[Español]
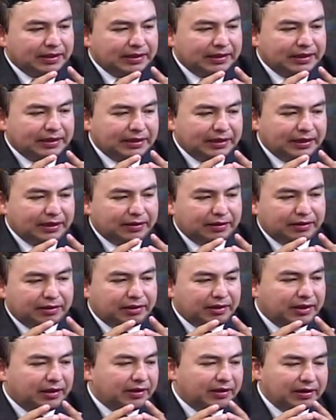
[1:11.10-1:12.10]
Eh,
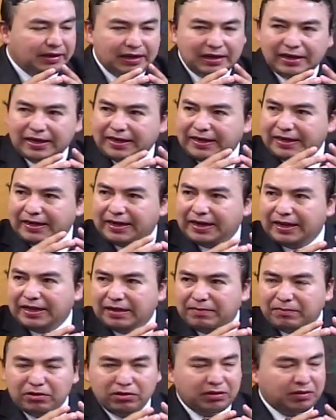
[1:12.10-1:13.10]
existe la Ley General
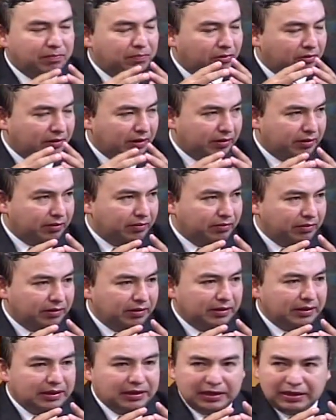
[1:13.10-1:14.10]
de Medios de Impugnación,
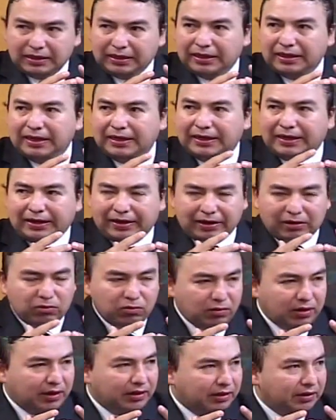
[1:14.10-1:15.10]
que es la que
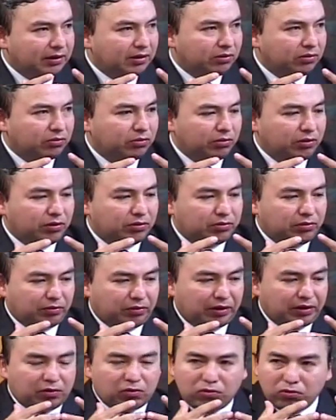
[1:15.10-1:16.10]
regula todos estos
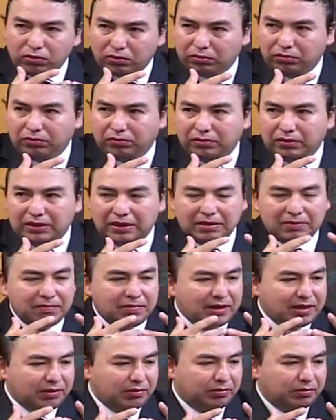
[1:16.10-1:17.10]
recursos y
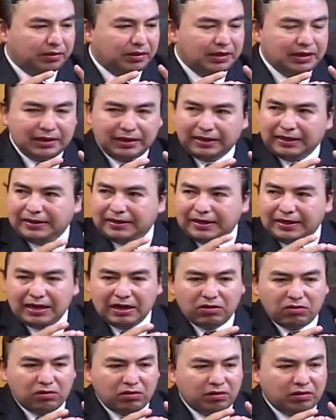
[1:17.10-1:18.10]
medios que
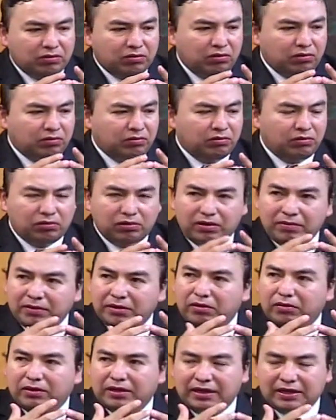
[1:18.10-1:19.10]
tienen no
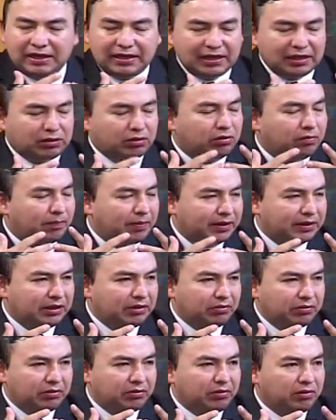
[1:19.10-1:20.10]
solamente los candidatos o
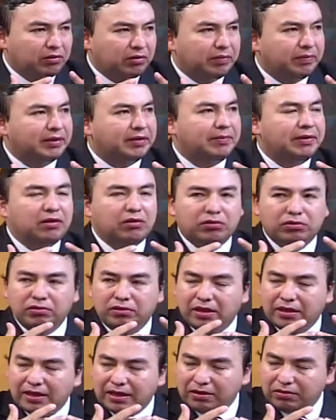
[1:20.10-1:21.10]
partidos, sino inclusive también los
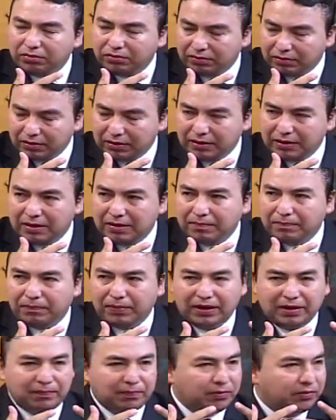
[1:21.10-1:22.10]
ciudadanos
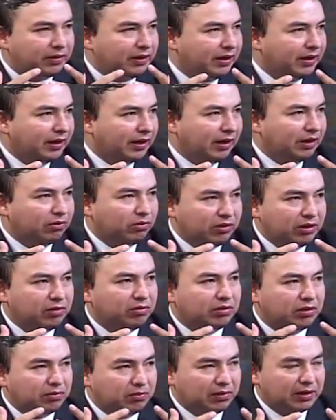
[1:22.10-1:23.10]
para poder acudir a
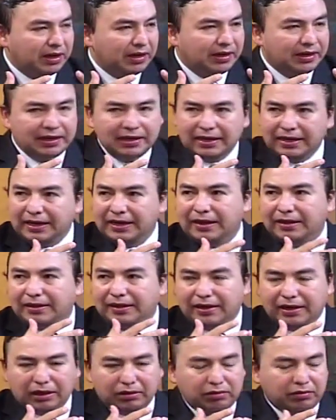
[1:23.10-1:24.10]
un tribunal. En
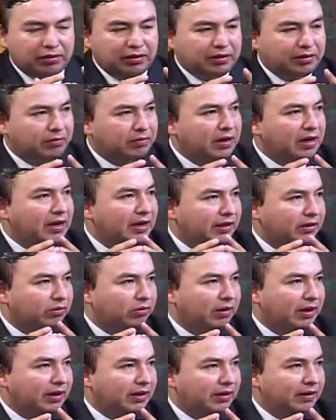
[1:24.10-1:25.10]
este caso es el Tribunal
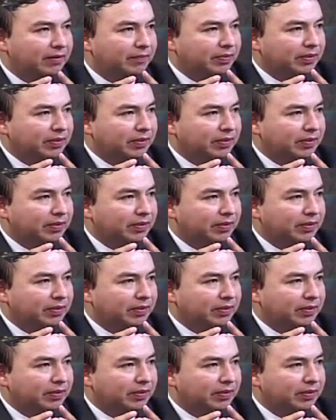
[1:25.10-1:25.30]
Electoral